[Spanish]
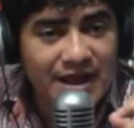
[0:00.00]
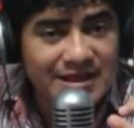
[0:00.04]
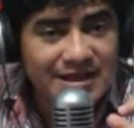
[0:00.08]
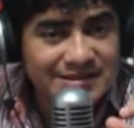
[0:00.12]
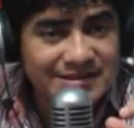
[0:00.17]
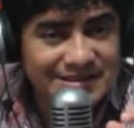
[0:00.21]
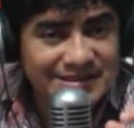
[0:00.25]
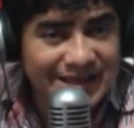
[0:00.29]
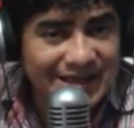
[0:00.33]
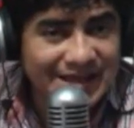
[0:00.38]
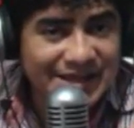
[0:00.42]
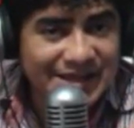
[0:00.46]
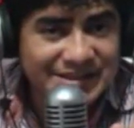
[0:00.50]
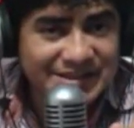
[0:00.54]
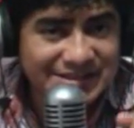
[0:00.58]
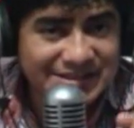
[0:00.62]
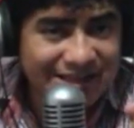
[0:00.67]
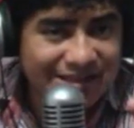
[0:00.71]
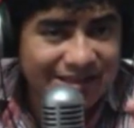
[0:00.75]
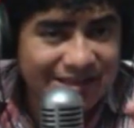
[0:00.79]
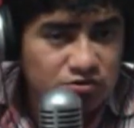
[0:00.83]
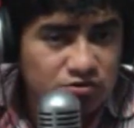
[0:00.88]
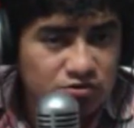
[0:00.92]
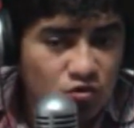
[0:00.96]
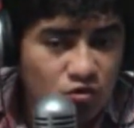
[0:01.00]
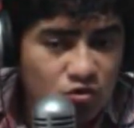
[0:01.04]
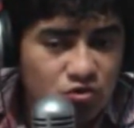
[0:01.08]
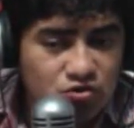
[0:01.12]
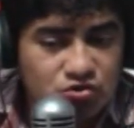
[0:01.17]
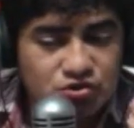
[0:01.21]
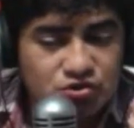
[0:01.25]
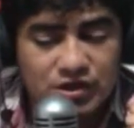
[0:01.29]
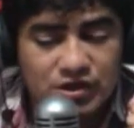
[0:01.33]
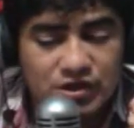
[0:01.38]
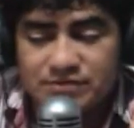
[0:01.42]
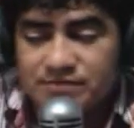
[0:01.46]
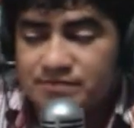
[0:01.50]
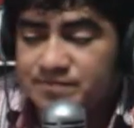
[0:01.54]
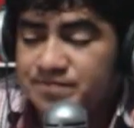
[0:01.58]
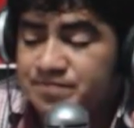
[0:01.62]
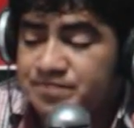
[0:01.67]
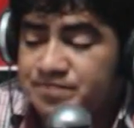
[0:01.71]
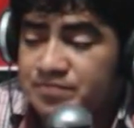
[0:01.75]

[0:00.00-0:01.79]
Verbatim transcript: ciertas cosas.